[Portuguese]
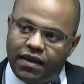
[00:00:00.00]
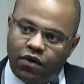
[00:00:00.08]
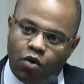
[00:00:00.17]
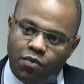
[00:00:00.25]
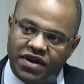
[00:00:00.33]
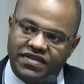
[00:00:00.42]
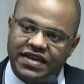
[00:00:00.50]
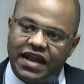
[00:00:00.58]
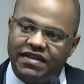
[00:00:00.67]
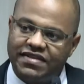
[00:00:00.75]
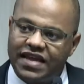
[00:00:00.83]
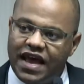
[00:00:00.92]

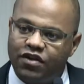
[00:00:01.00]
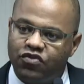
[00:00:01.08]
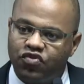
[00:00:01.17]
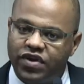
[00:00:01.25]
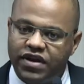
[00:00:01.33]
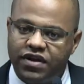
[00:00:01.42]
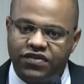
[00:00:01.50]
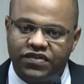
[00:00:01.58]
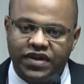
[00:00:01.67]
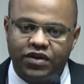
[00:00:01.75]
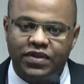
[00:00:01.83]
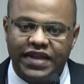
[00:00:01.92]
comercializaram sua
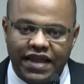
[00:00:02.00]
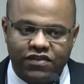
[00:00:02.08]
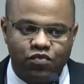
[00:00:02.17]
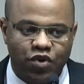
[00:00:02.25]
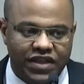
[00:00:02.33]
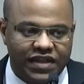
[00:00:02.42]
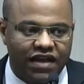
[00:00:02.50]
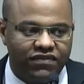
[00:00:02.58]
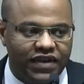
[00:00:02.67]
energia no 18º